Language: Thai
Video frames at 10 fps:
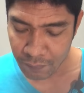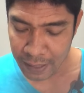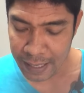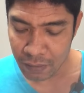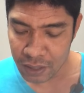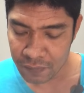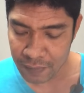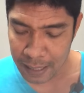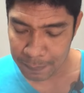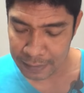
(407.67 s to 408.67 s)
ฝ่ายแดงก็คือ
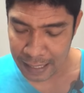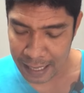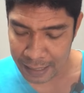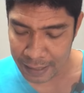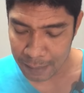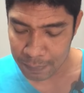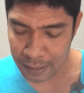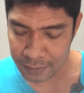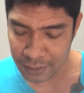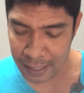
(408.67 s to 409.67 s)
ฟ้าประธานดับห
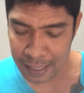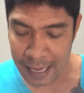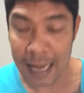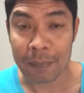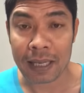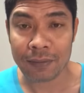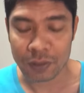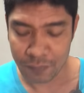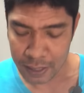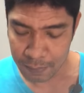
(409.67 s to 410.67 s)
ลันสารคามนะครับ
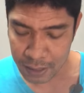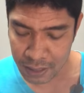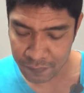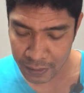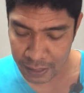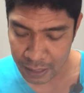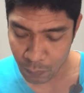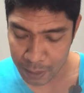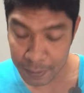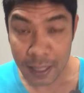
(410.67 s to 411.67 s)
ส่วนฝ่ายน้ำเงินนี่เฟสเอ
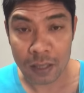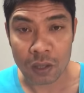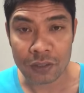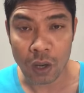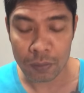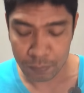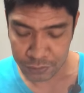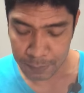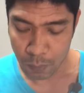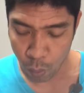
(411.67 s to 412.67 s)
ราวันพิกัด
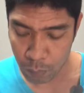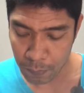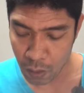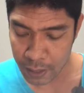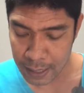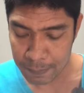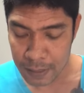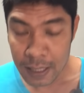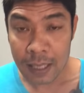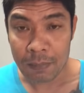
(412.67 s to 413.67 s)
116ปอนด์นะครับ
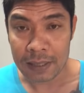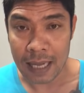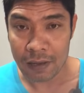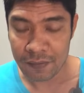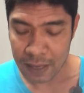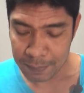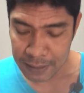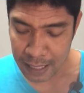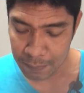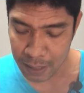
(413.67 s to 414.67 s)
เมื่อเช้านี้ฟ้าป
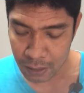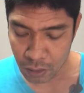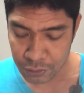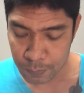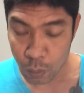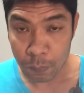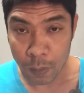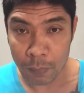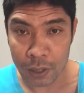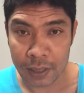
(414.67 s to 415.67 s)
ระธานมา116ป
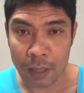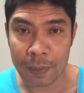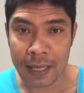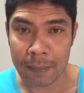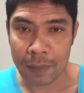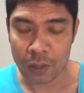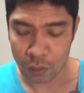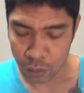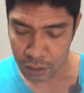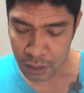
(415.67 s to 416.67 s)
อนด์พอดีเท่าพิกัดไม่ตร
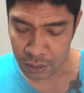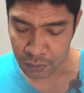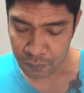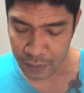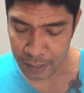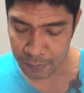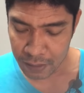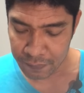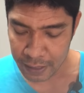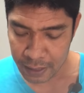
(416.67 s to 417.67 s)
งรถ ส่วนฝ่ายน้ำ
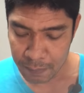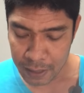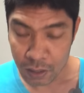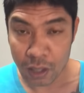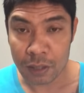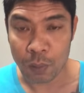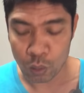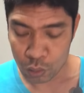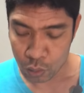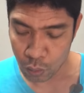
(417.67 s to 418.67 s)
เงินเฟสนี่มา
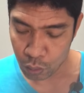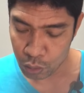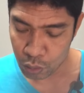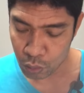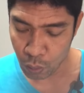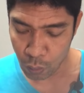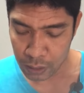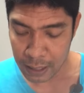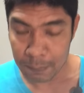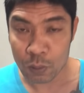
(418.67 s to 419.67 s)
116.6ลดจุด
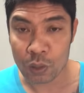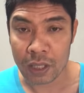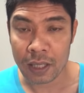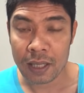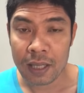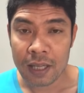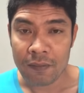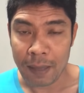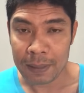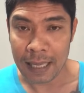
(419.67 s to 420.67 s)
6นะครับ คู่นี้
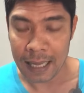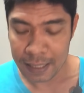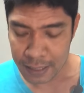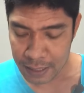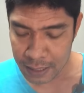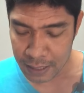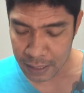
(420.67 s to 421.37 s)
ฟ้าประธานนี่